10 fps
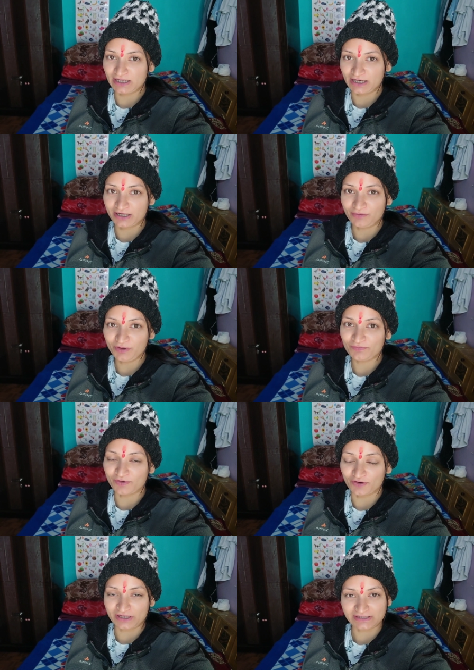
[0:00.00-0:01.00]
बने रहिएगा
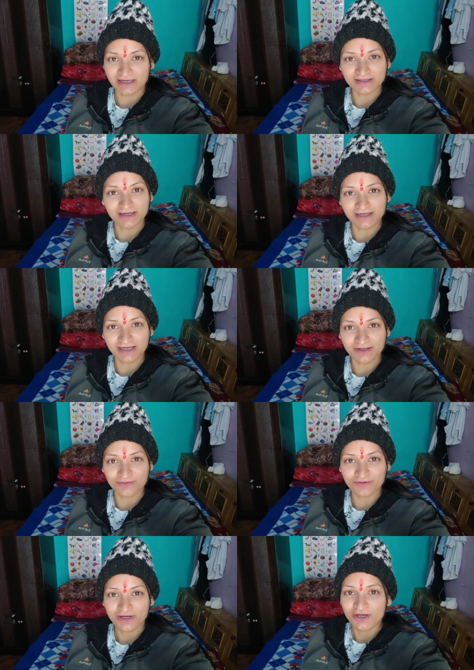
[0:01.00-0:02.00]
मेरे ब्लॉग के साथ
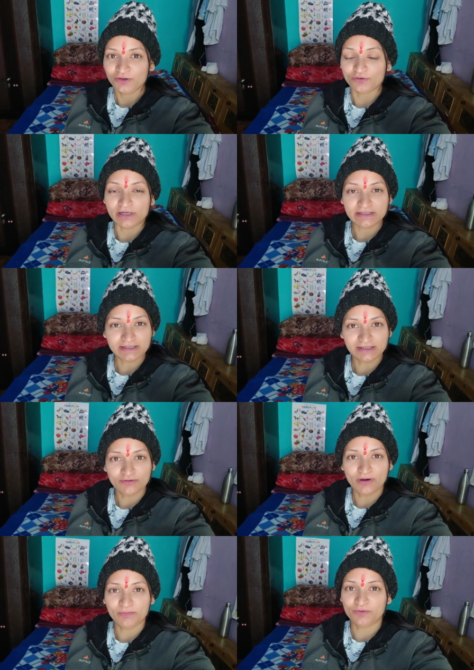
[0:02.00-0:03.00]
कंटिन्यू तो ले
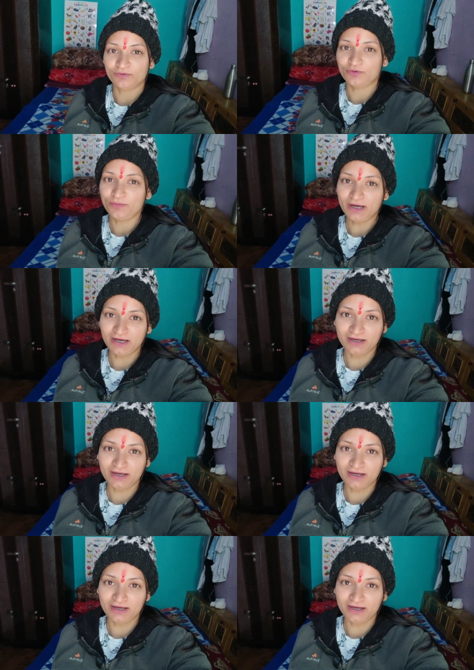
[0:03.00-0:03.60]
चलती हूँ आप लोगों को